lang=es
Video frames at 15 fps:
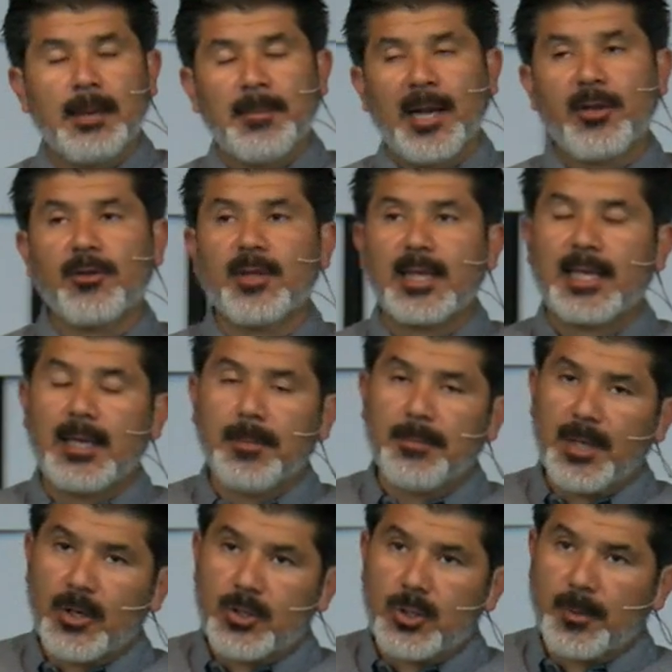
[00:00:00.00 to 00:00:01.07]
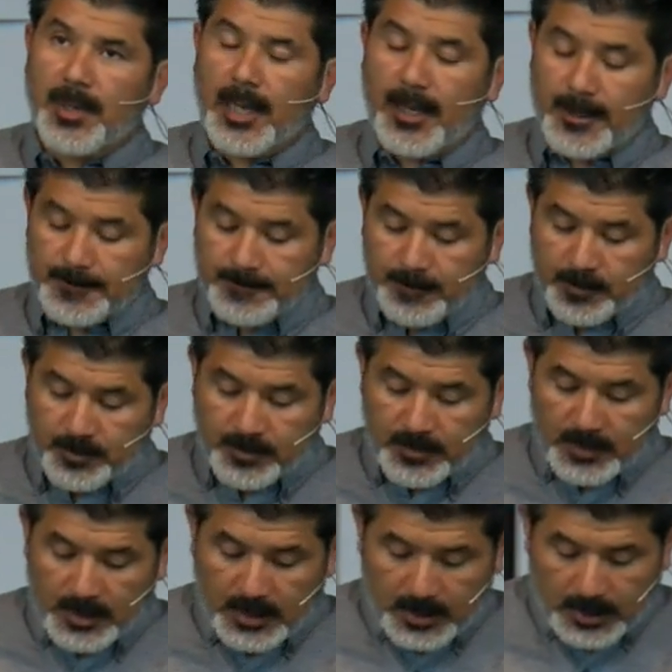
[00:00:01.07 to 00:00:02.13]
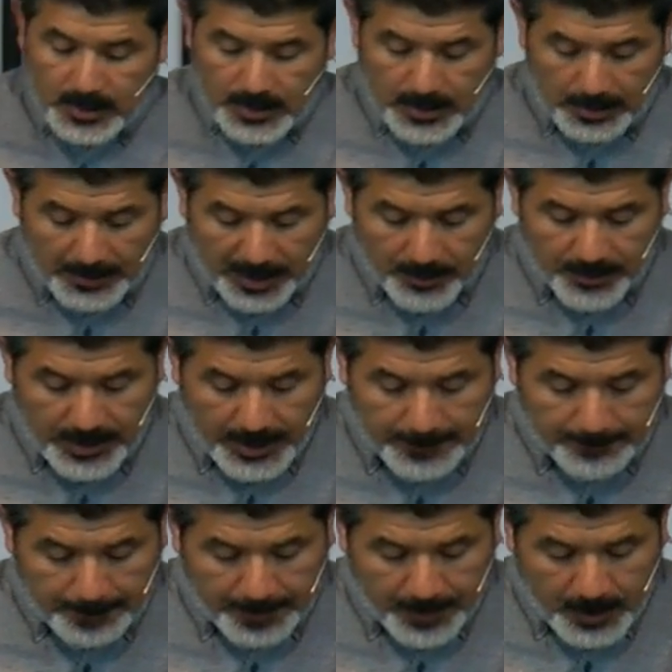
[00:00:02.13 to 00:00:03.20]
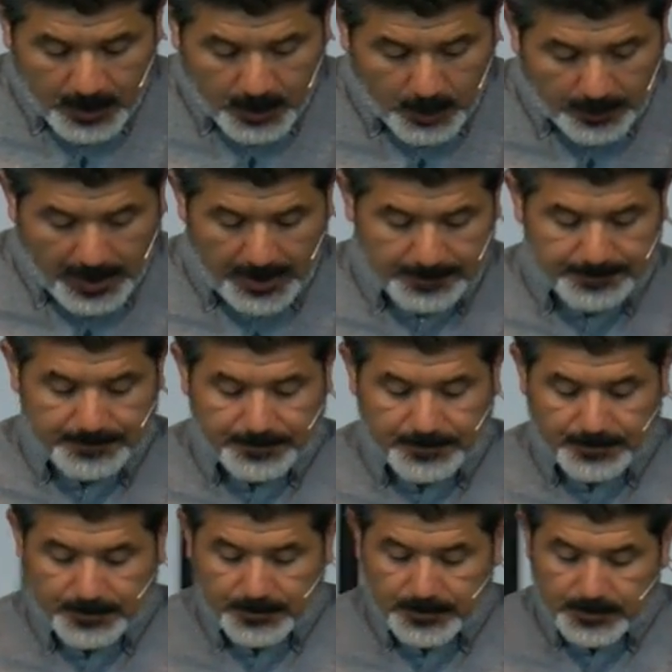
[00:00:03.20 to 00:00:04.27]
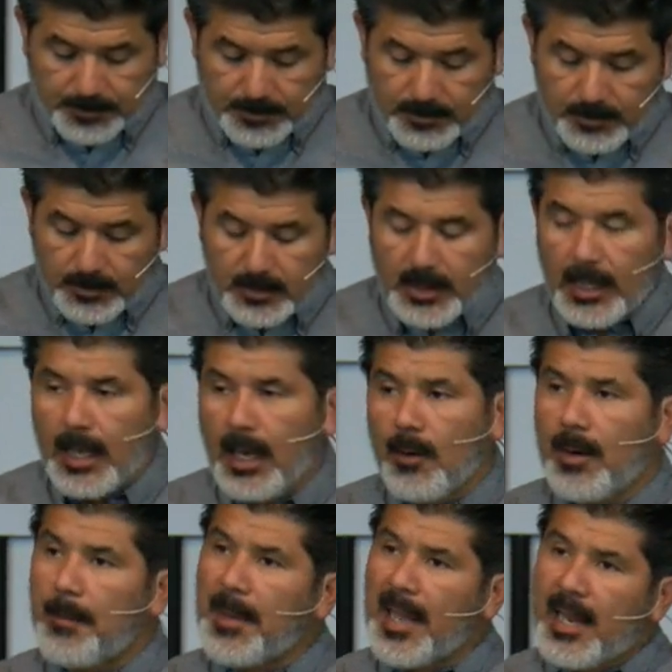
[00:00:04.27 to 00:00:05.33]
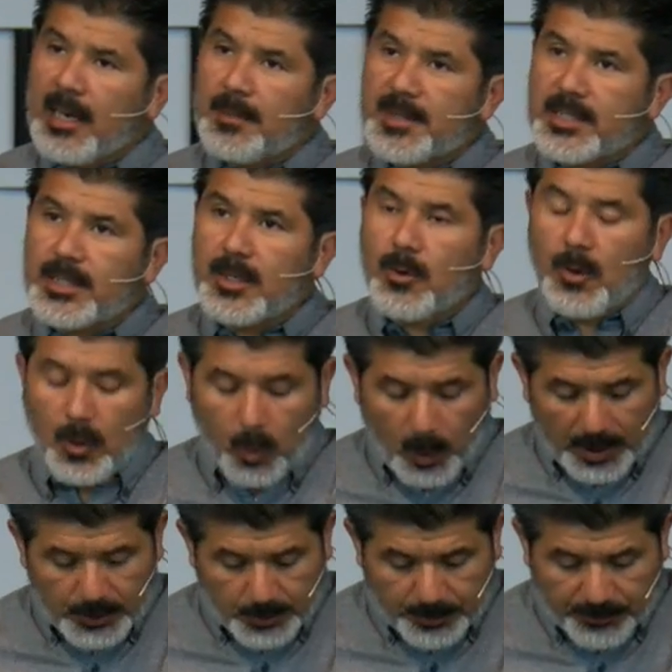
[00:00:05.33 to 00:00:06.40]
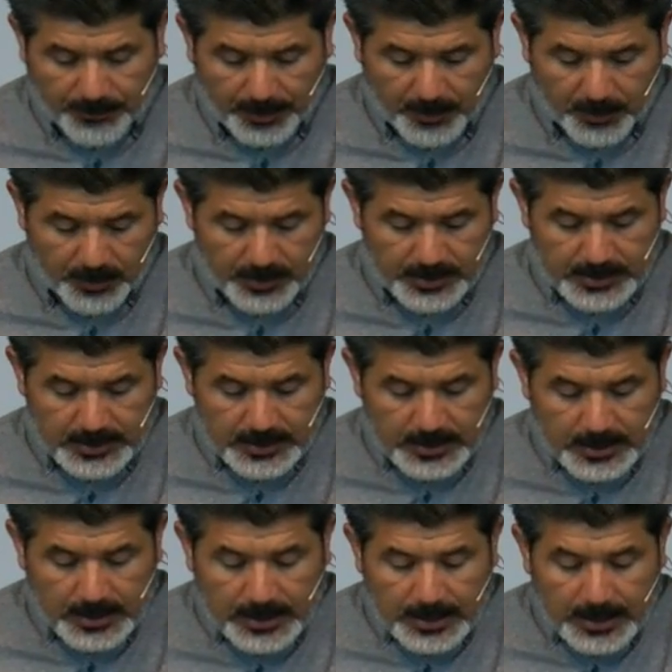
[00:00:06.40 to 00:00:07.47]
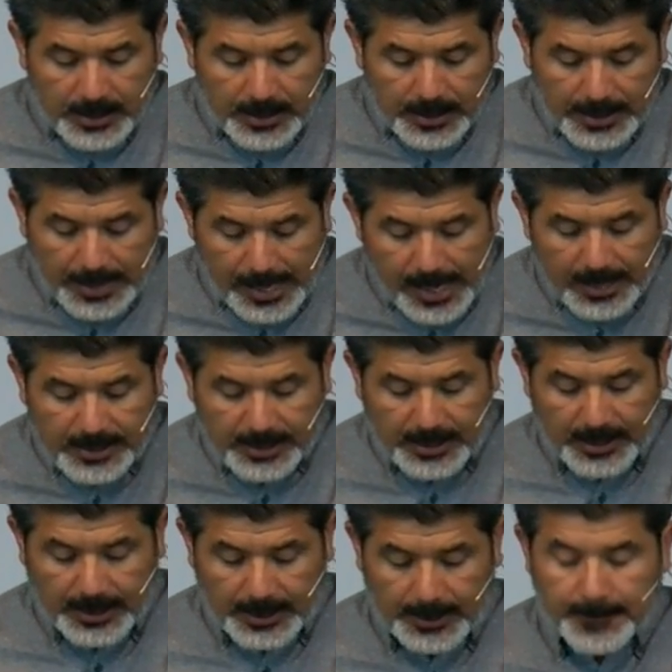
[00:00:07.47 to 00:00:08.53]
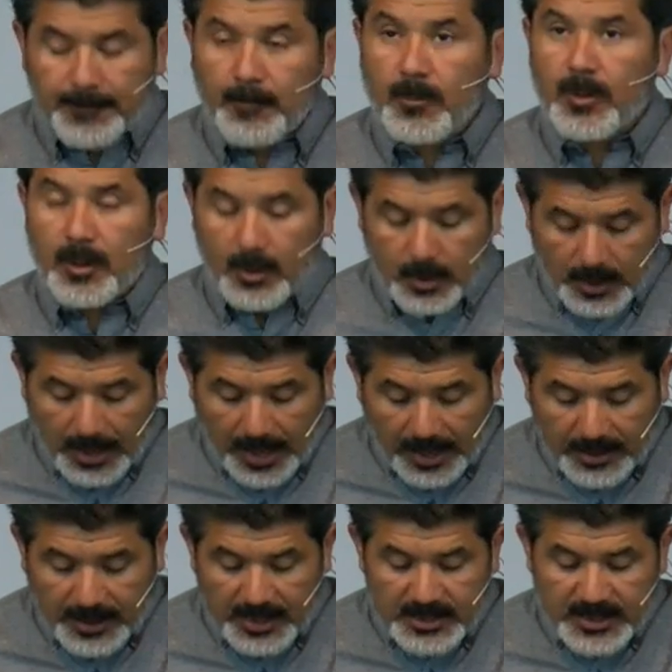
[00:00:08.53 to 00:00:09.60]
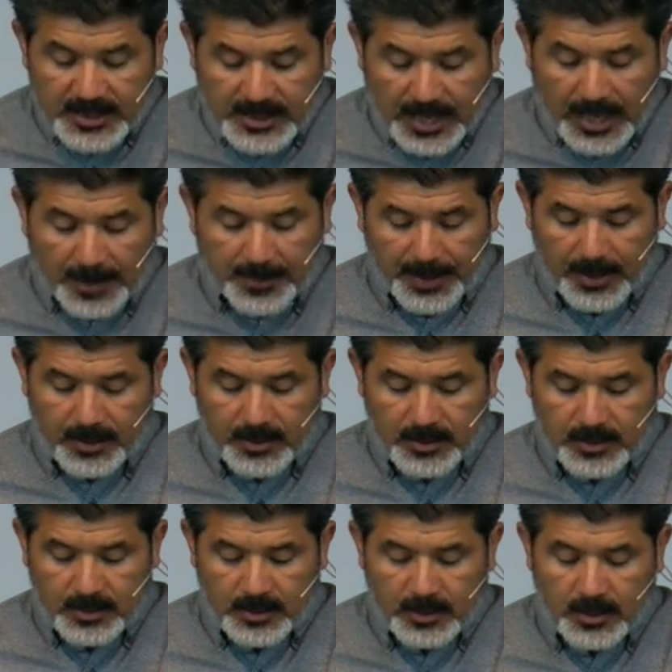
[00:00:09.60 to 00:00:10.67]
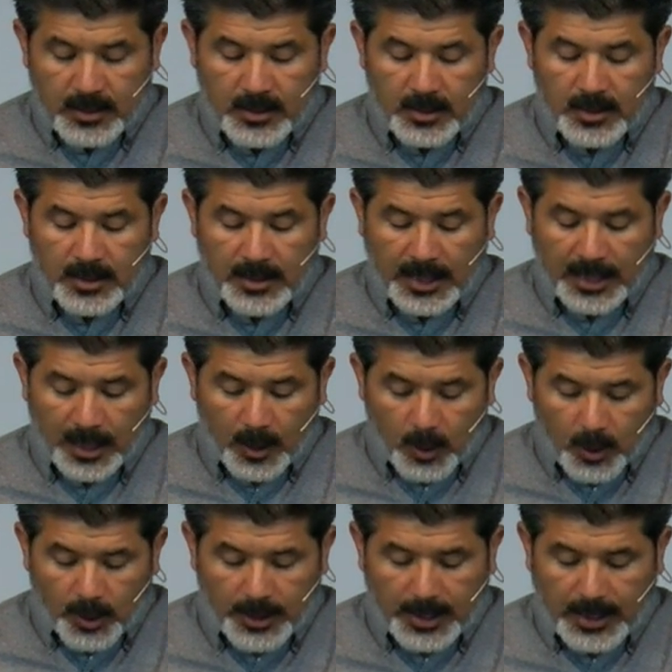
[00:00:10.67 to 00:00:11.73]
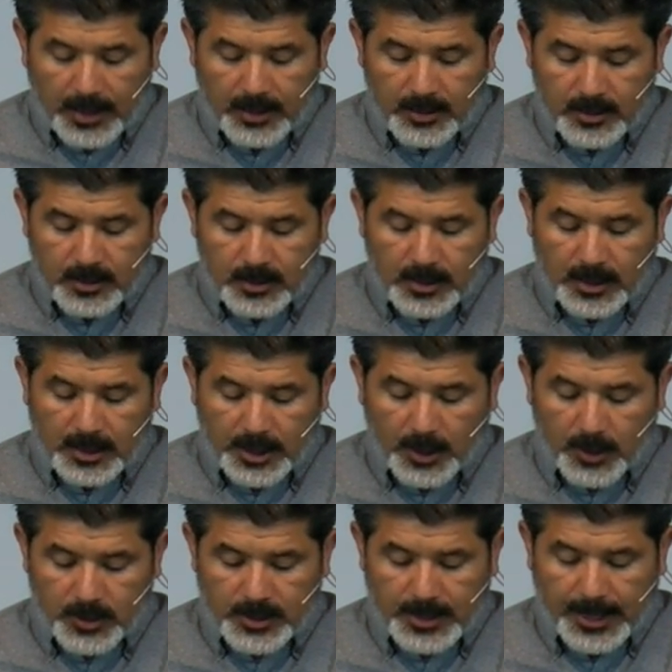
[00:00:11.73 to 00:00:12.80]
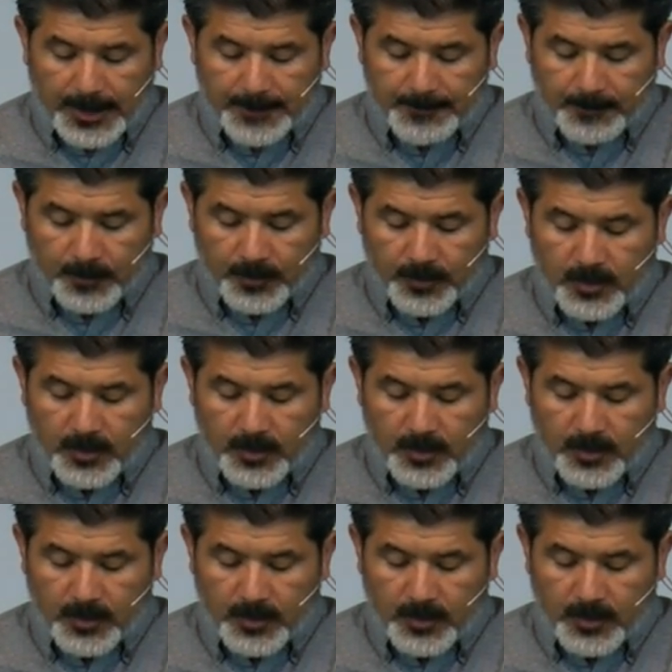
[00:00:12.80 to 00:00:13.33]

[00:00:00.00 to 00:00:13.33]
¿La mano de quién vino sobre él? La mano de Jehová. Ahora vean el versículo 4, por favor. Y he aquí, ahí estaba la gloria del Dios de